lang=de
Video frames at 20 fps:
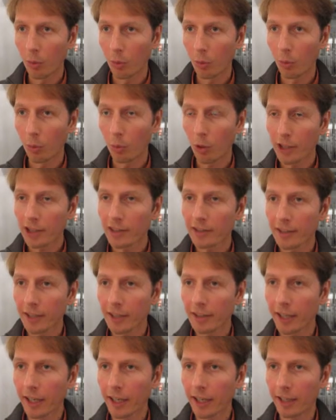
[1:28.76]
Wie heißt Ihr
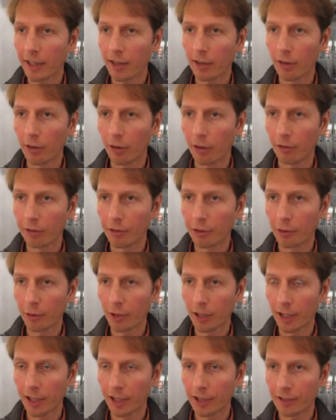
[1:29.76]
Film? Worum geht
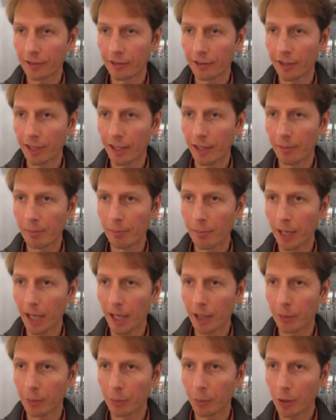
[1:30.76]
es darin? Und wie wurde
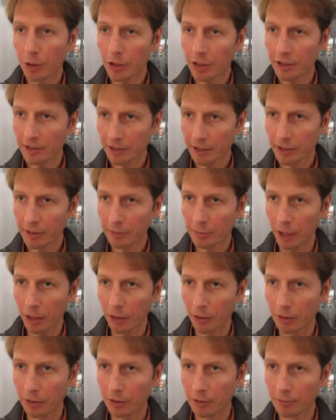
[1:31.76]
er in Griechenland und
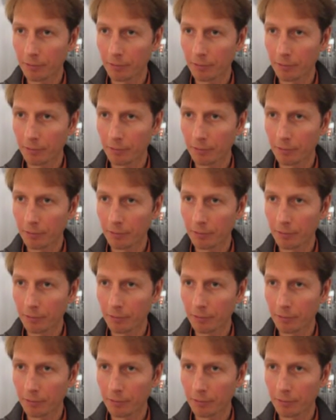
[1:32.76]
anderswo